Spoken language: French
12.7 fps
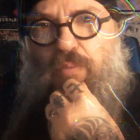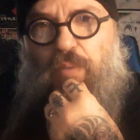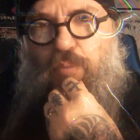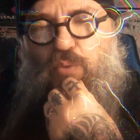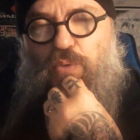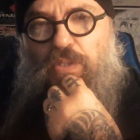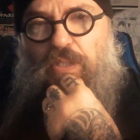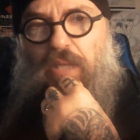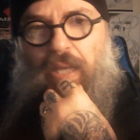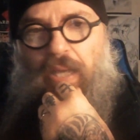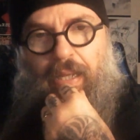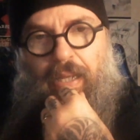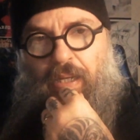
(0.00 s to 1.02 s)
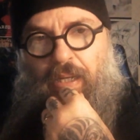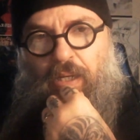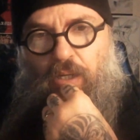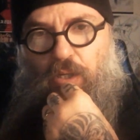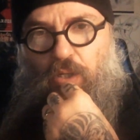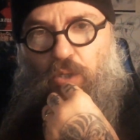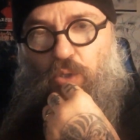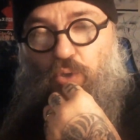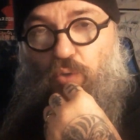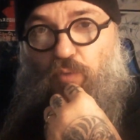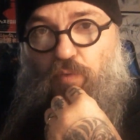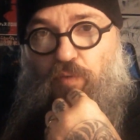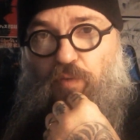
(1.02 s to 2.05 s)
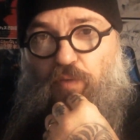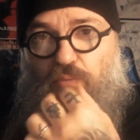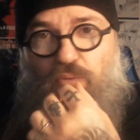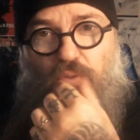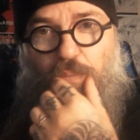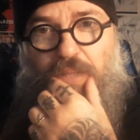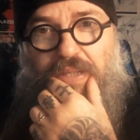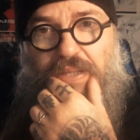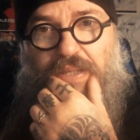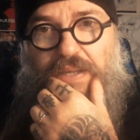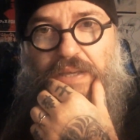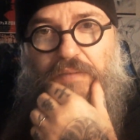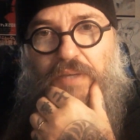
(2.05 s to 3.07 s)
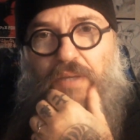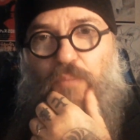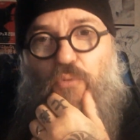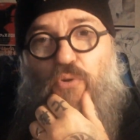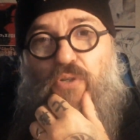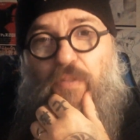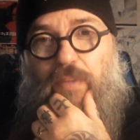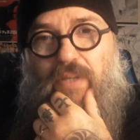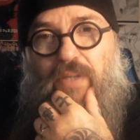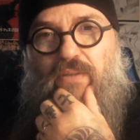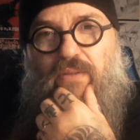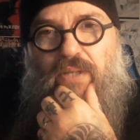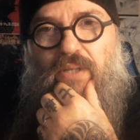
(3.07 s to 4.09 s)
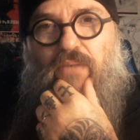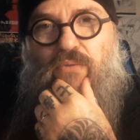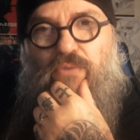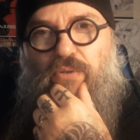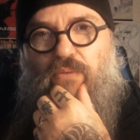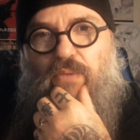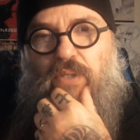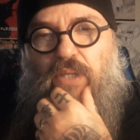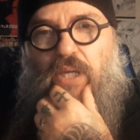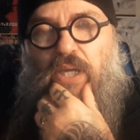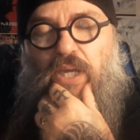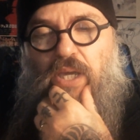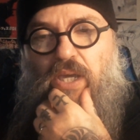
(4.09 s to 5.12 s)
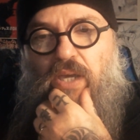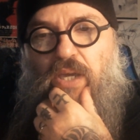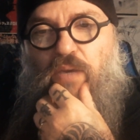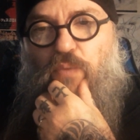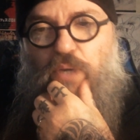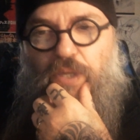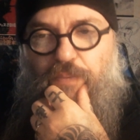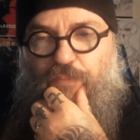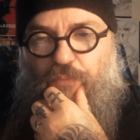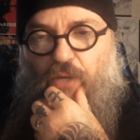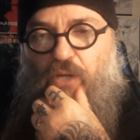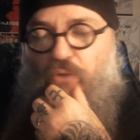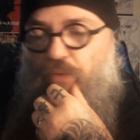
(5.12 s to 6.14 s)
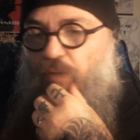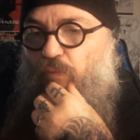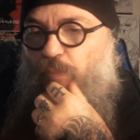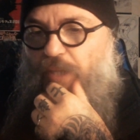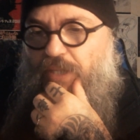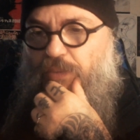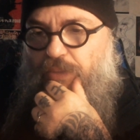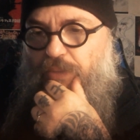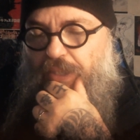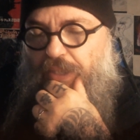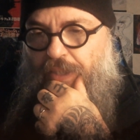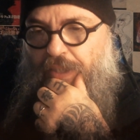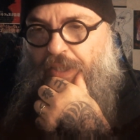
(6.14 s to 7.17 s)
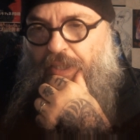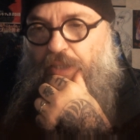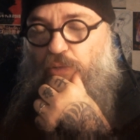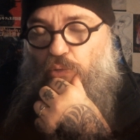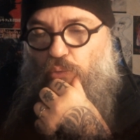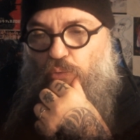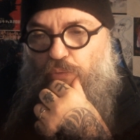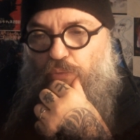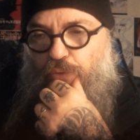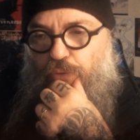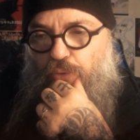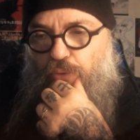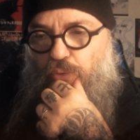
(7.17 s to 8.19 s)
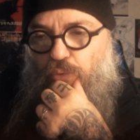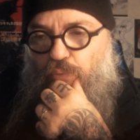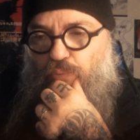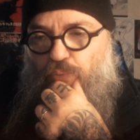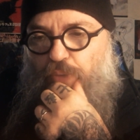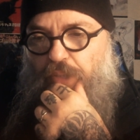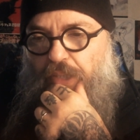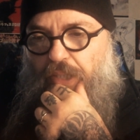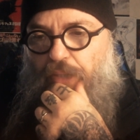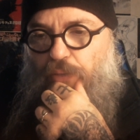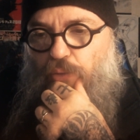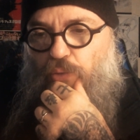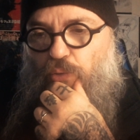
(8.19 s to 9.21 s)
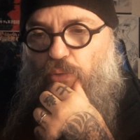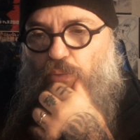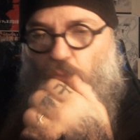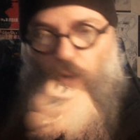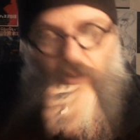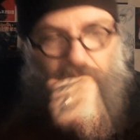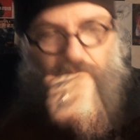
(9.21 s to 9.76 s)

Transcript: m'abuse. Euh, je vais vous embêter avec un projet personnel aujourd'hui. Et eh oui, voilà, je viens vous présenter. Il se trouve que depuis quelques mois,